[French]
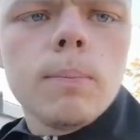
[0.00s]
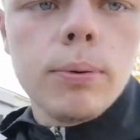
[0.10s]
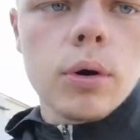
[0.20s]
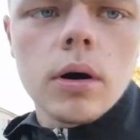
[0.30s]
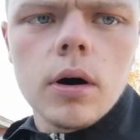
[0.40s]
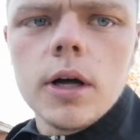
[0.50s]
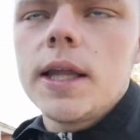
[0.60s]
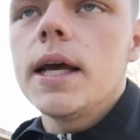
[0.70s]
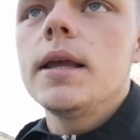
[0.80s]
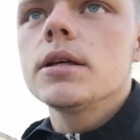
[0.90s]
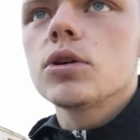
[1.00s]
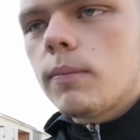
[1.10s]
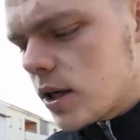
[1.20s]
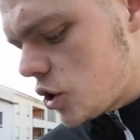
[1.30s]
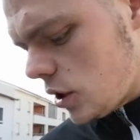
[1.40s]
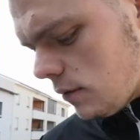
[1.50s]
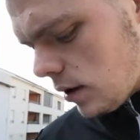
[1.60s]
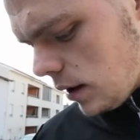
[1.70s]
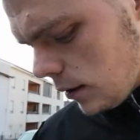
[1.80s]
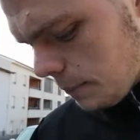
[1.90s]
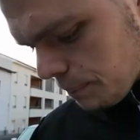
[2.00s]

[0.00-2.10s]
pour euh, gagner ce match. Voilà.